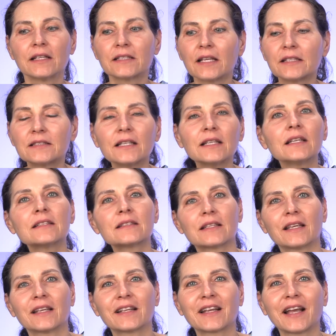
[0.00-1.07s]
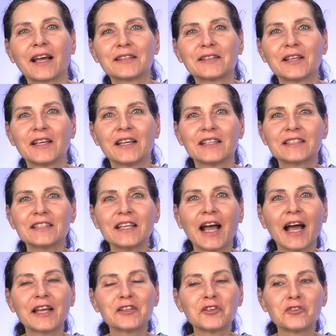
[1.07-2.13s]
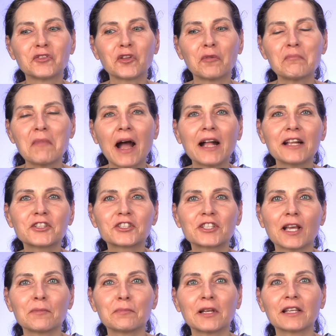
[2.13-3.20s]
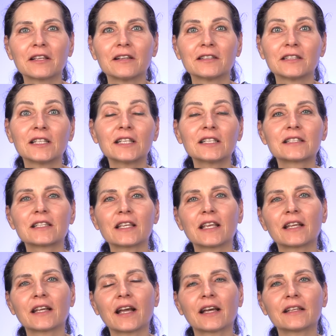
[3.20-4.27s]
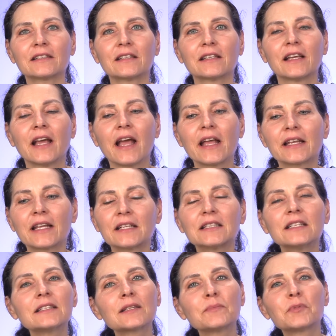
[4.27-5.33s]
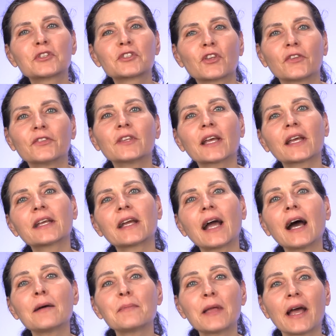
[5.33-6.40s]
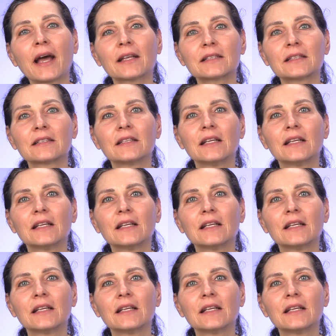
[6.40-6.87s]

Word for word: der Dinge sehen kann, die ein Normalsterblicher nicht sehen kann, der diese besondere Gabe hat,